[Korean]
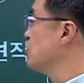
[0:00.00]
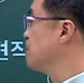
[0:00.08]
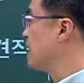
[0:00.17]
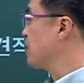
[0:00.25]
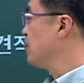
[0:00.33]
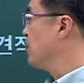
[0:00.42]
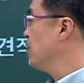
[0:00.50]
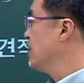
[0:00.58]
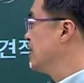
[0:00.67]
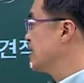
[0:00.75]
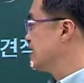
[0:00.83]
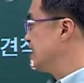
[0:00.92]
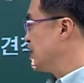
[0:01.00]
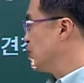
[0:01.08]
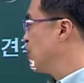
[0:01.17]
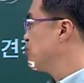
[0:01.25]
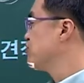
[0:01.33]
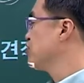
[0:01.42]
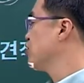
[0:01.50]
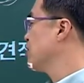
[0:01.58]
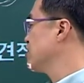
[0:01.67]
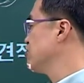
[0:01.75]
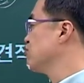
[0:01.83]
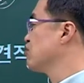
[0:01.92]
수입했고 그리고
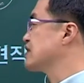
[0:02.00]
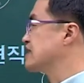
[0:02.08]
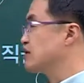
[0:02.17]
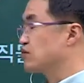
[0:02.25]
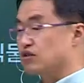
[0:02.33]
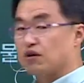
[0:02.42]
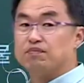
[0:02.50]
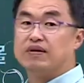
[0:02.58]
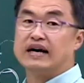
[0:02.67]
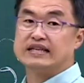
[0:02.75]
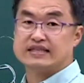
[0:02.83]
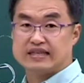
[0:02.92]
불교와 유교 사찰도 전파하는